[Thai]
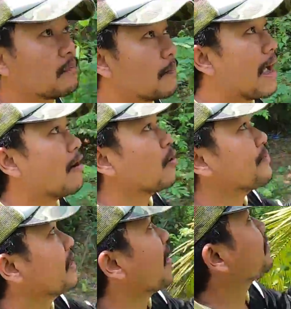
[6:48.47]
มะพร้าวก็
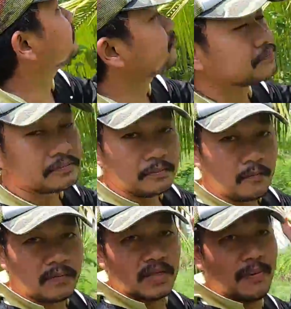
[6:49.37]
มีนะ
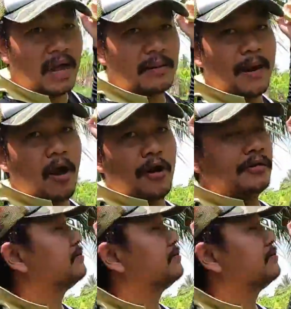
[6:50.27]
ที่บ้านมะพร้าวอ่อน